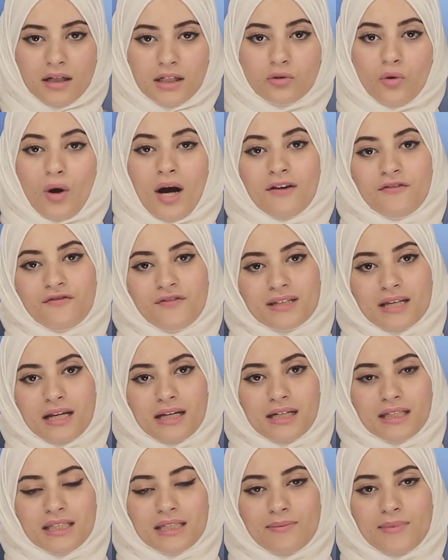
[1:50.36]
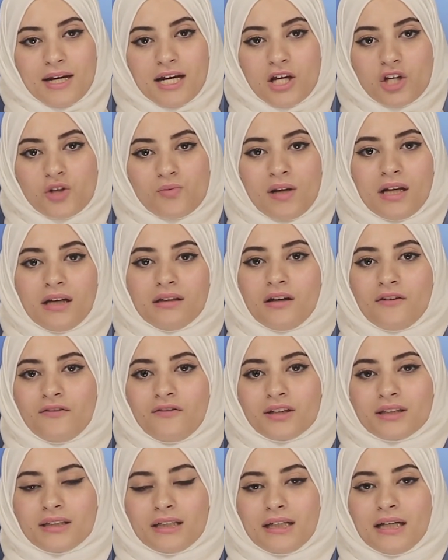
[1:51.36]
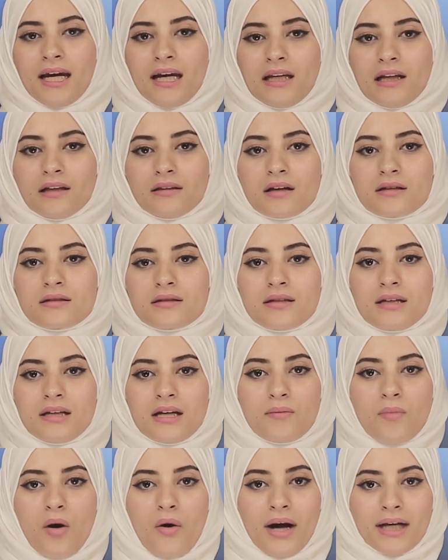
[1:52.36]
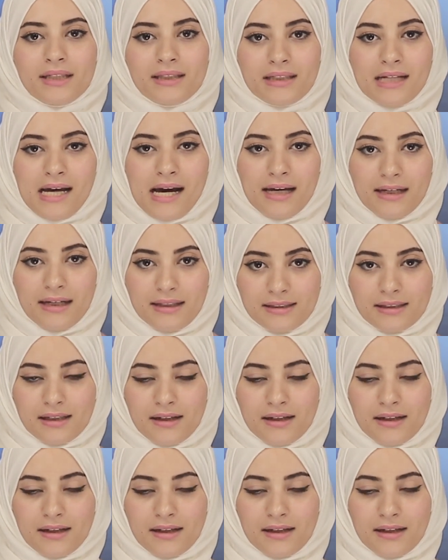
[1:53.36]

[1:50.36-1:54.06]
لتحفز الاندماج بالإضافة إلى تقصير المواعيد النهائية